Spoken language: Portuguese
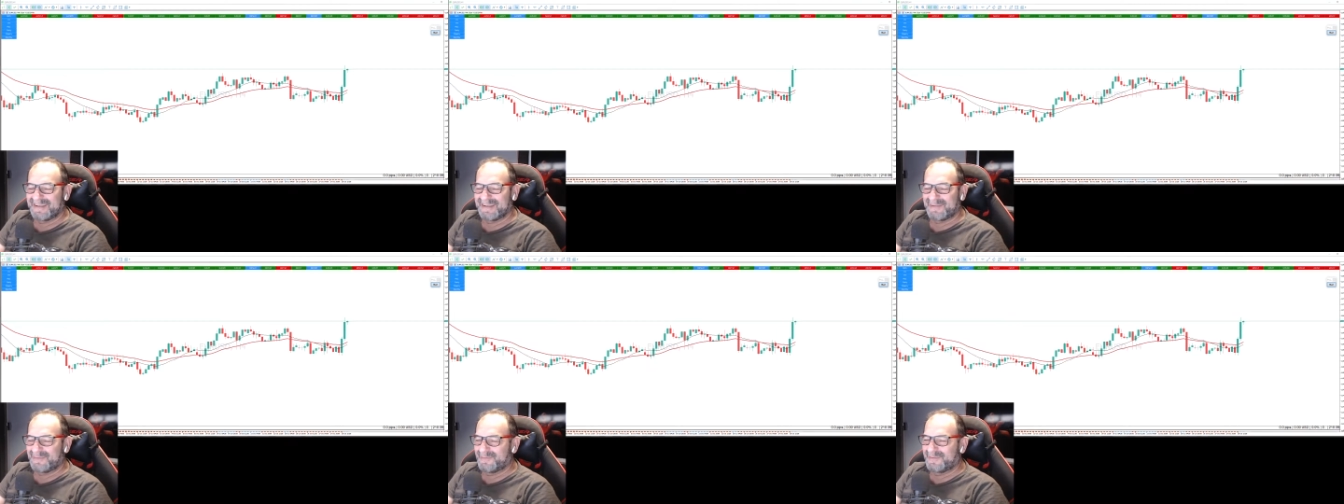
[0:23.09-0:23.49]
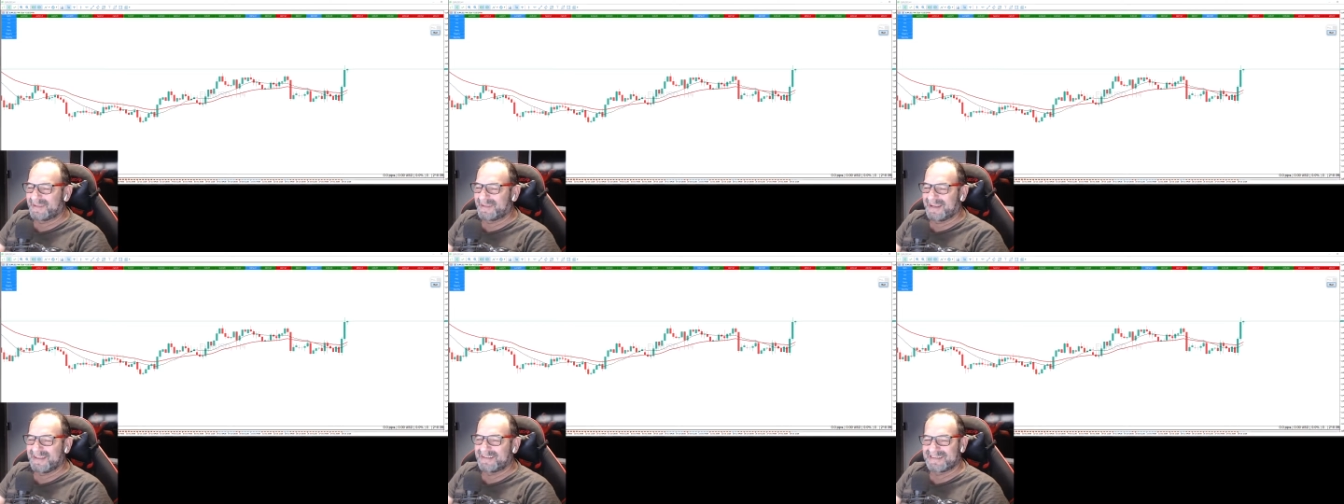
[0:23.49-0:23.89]
no, no
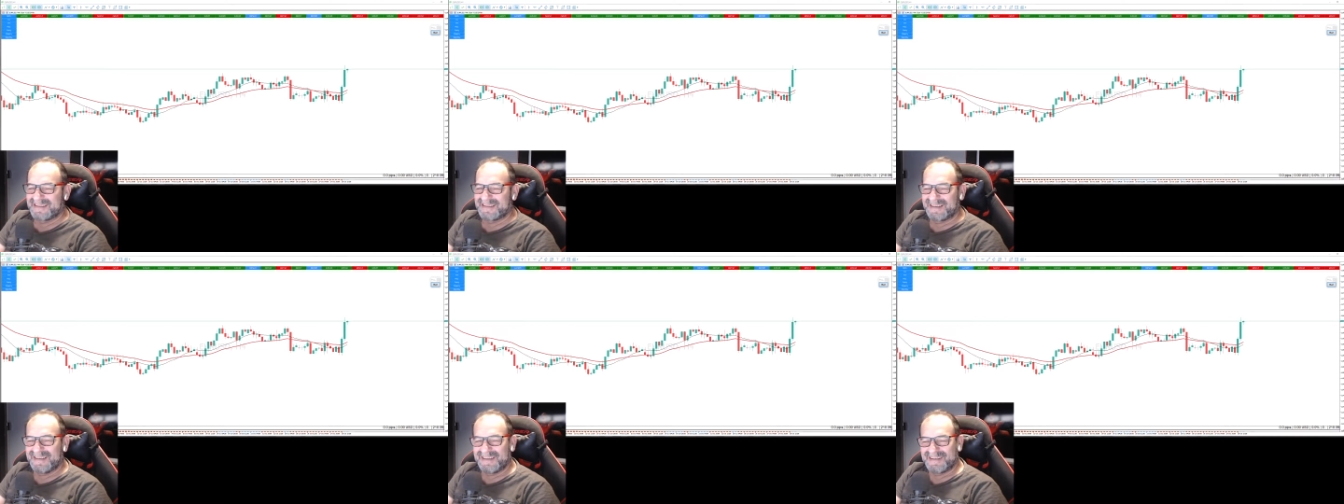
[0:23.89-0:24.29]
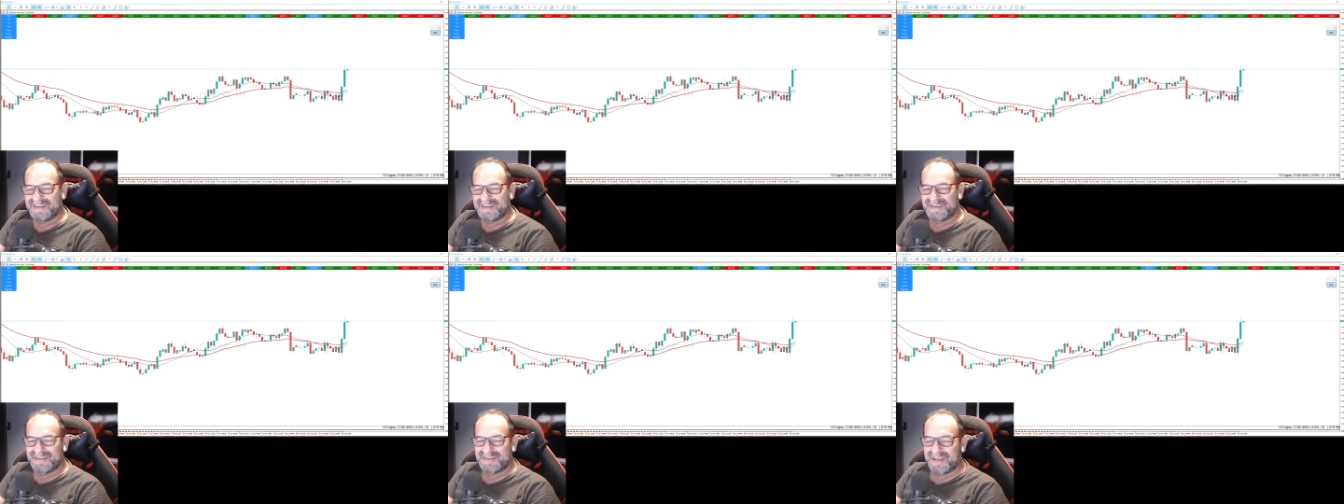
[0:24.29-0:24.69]
trader seguinte, a
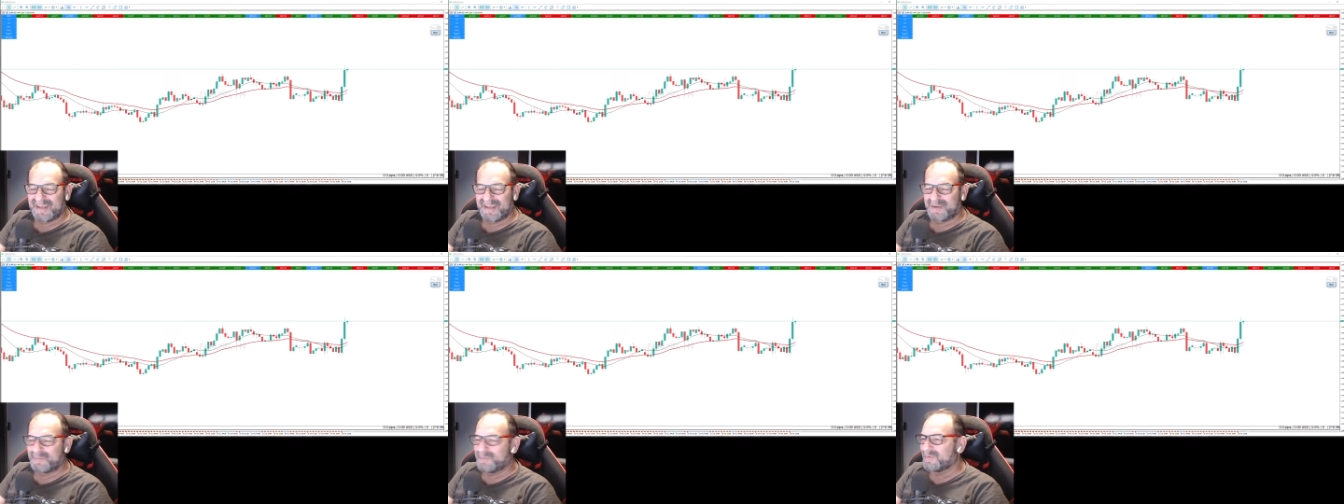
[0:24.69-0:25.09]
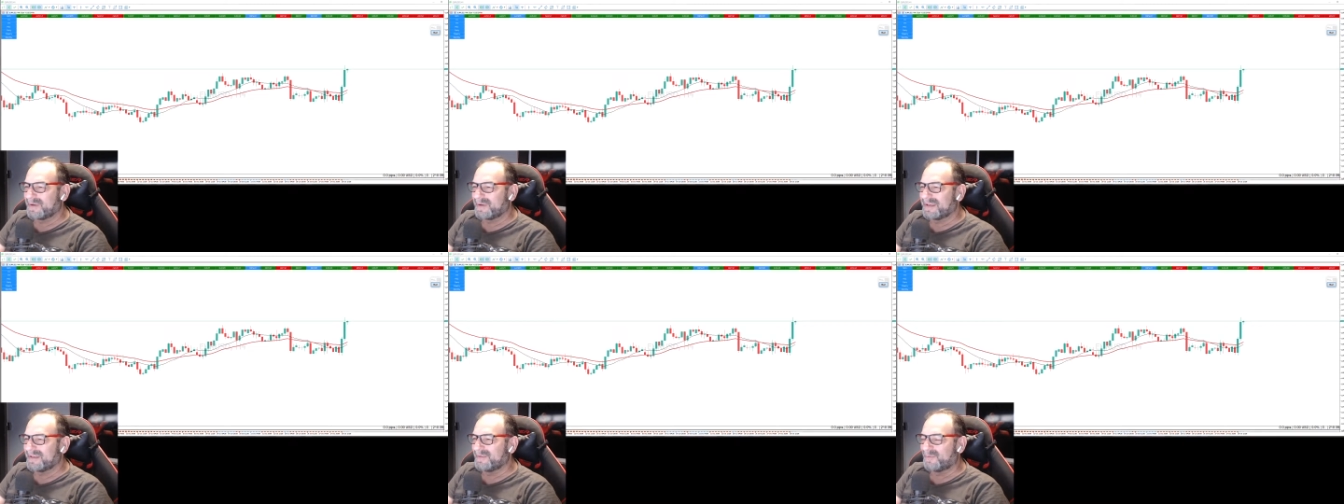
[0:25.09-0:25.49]
gente já recuperou
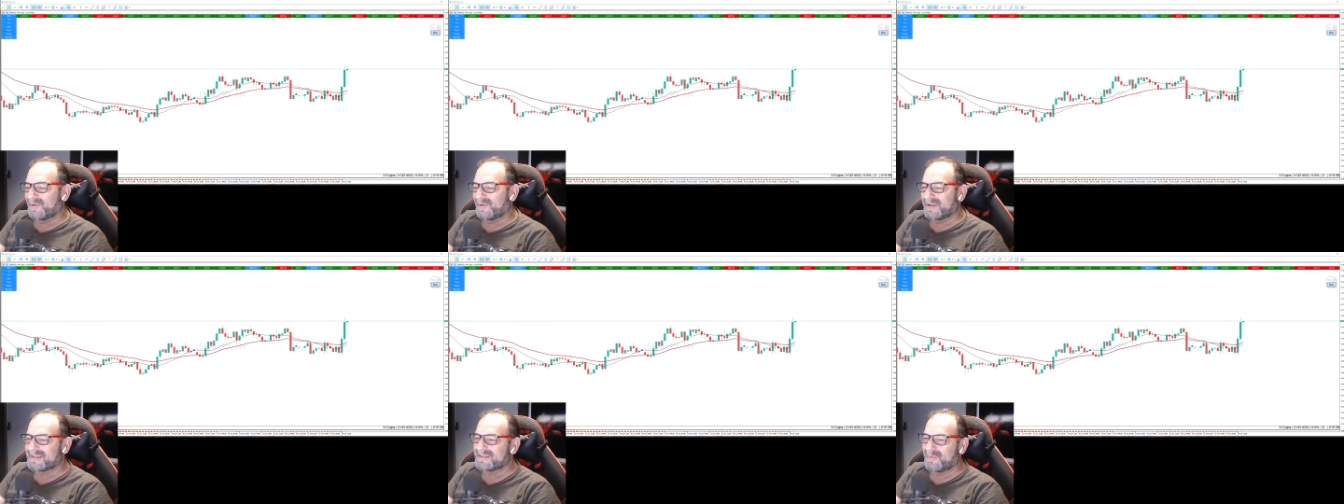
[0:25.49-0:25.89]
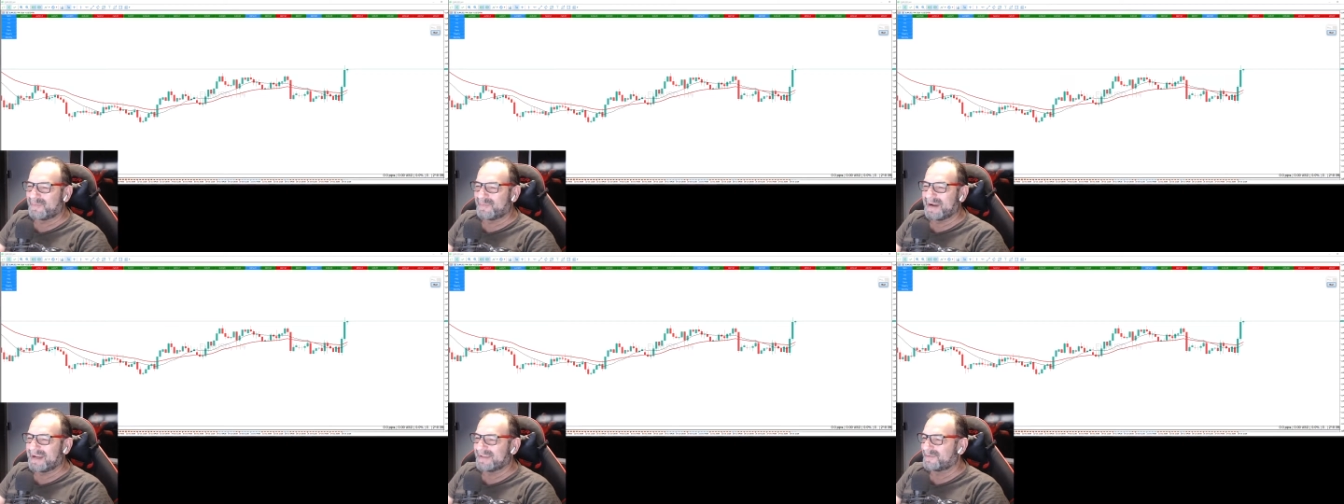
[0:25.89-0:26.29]
aquele loss
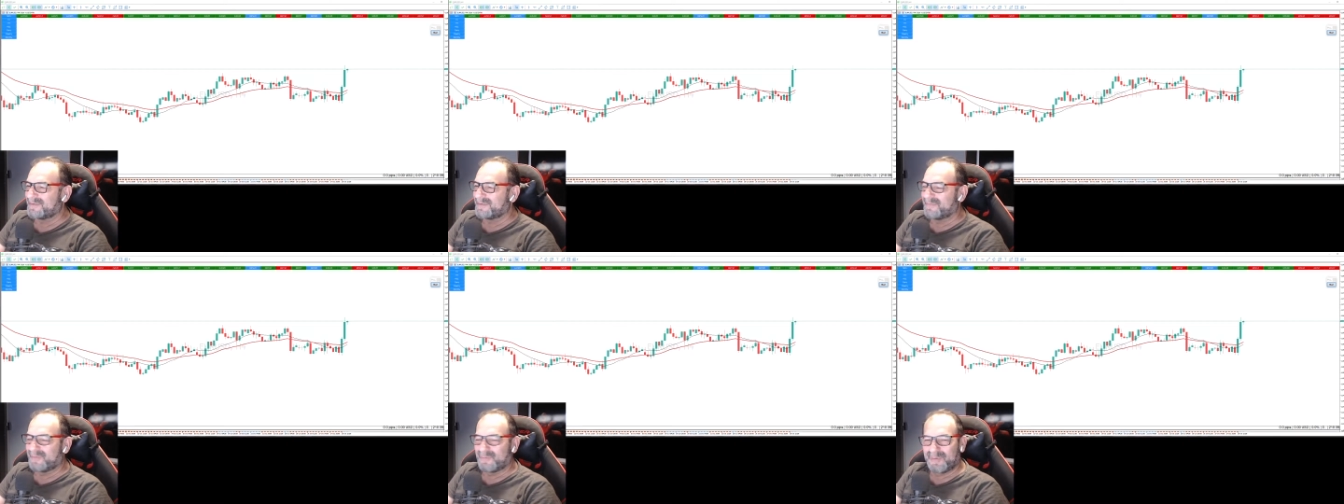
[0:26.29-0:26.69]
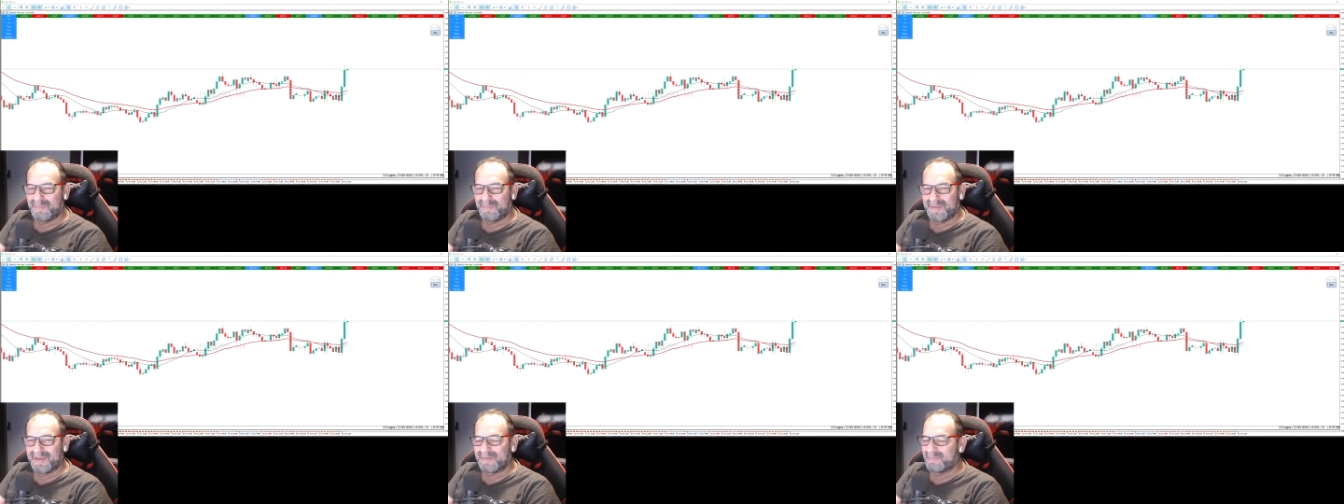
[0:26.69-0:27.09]
tomado, que foi o
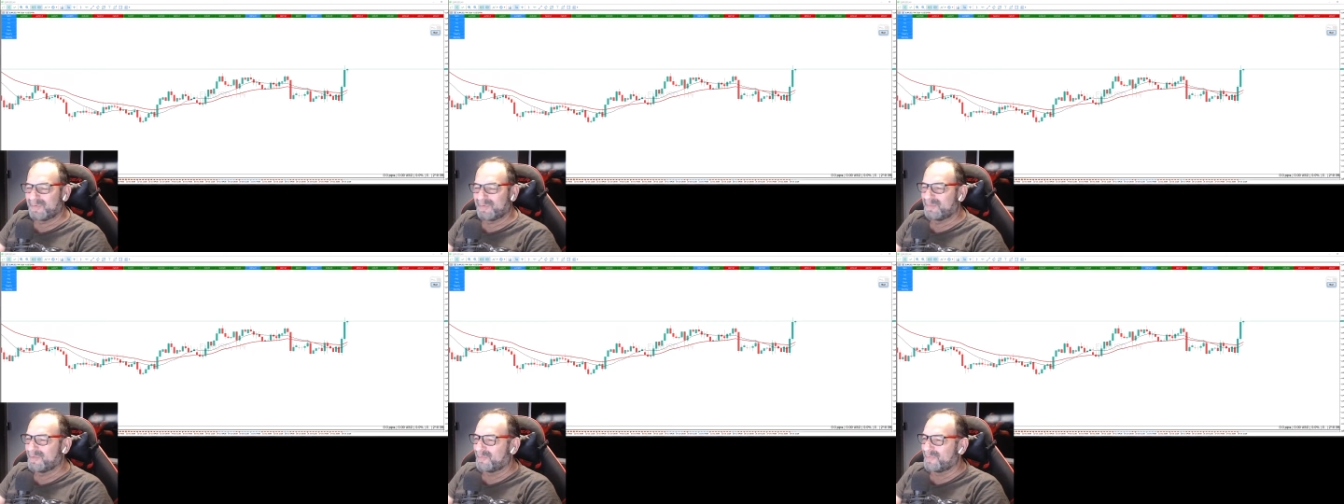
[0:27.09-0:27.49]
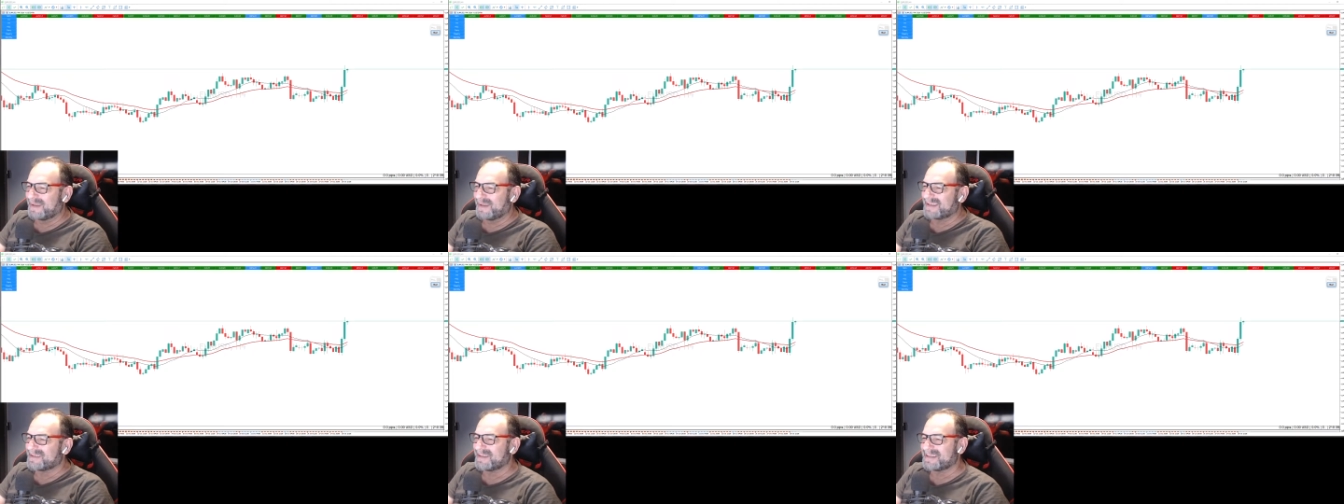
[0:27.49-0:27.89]
primeiro, a primeira
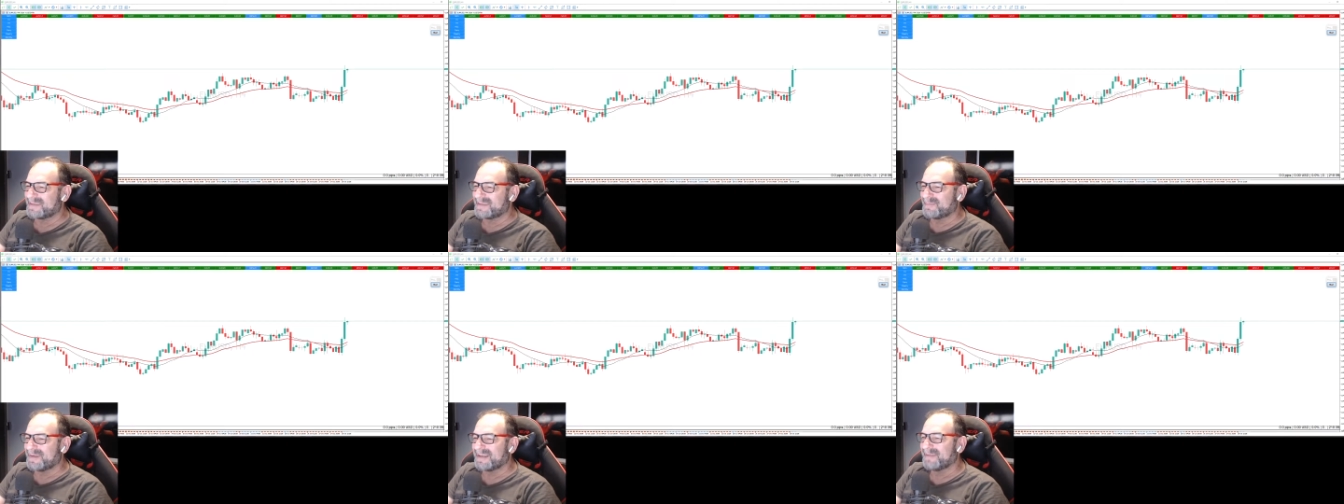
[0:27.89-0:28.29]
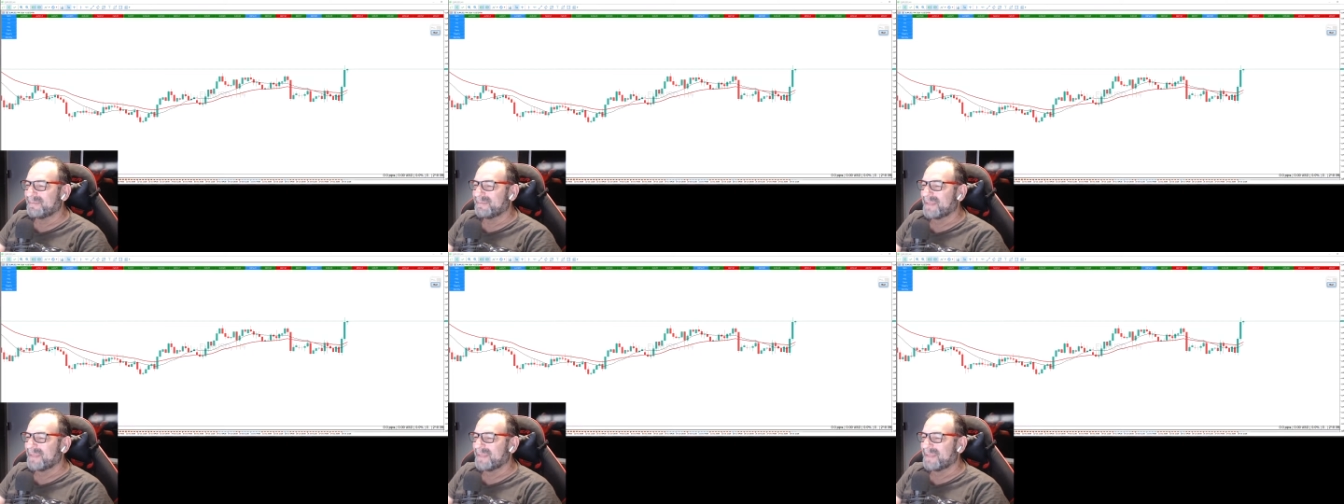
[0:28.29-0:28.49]
operação da semana